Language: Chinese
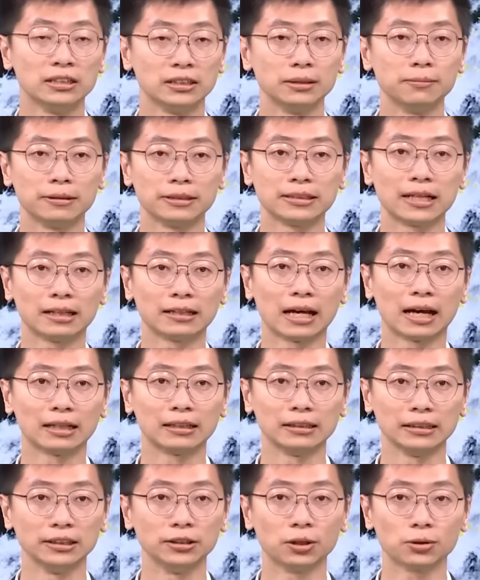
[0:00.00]
基本上它
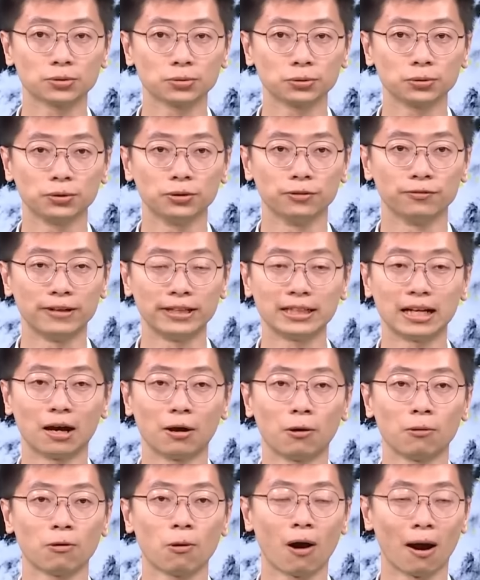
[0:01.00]
的移动速度非
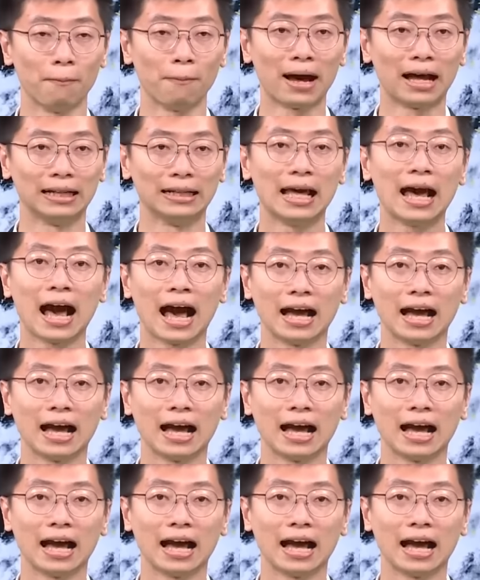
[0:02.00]
常缓慢，